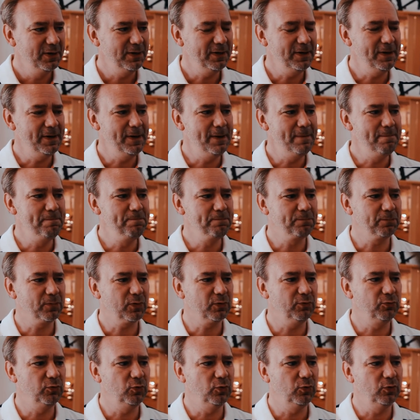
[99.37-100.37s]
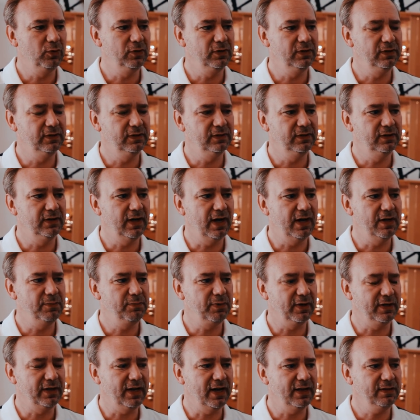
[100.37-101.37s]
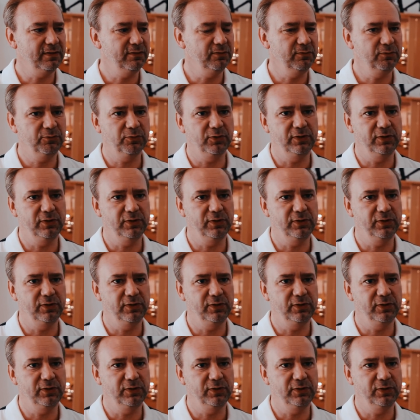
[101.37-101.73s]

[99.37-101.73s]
ähm, wo äh, ein paar Daten